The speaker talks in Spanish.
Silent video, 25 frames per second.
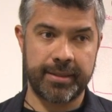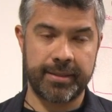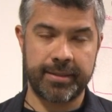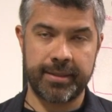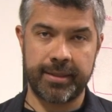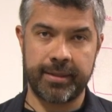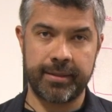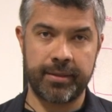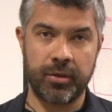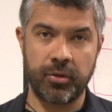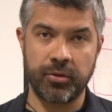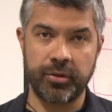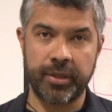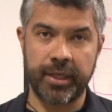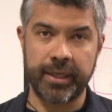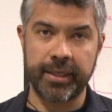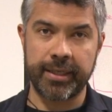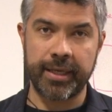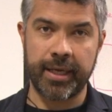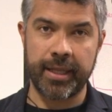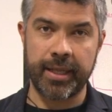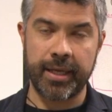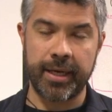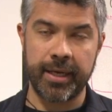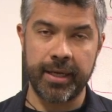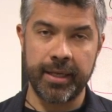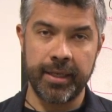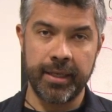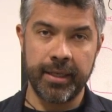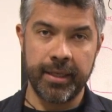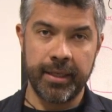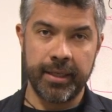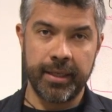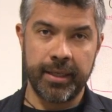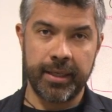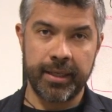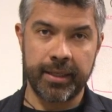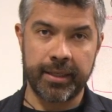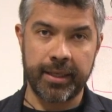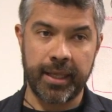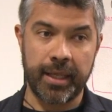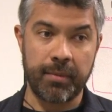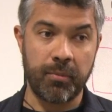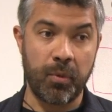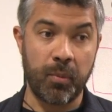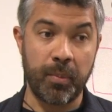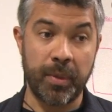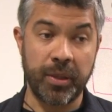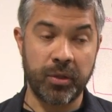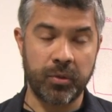y se les nota en cada, en cada
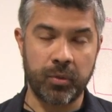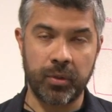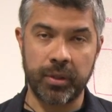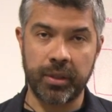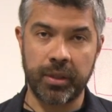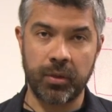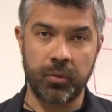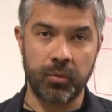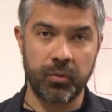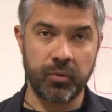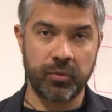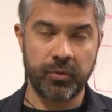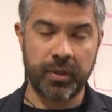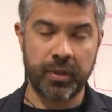momento en que uno